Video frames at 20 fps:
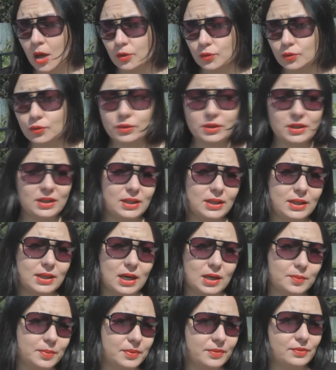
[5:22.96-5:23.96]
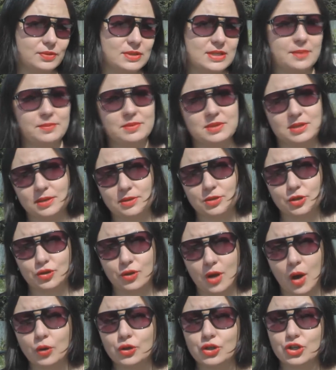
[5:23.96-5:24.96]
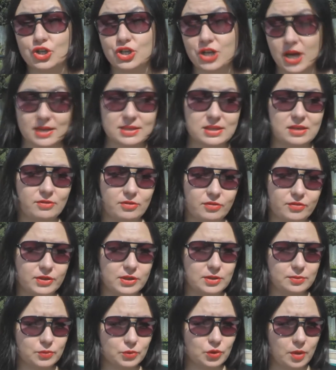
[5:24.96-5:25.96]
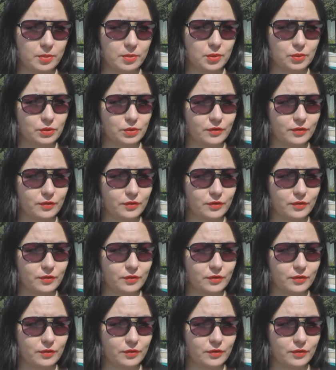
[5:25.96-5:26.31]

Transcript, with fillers: ну и как бы вы сами знаете, что я очень счастлива в этом доме.